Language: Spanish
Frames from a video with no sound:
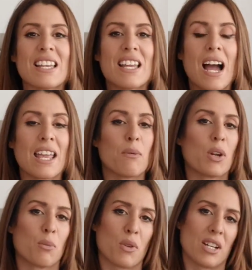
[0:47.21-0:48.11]
Y ahí,
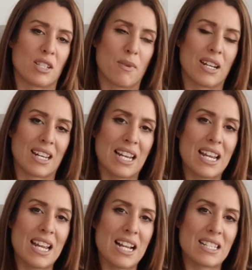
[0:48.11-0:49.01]
bueno, podréis ver
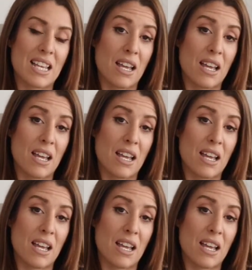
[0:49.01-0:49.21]
reels,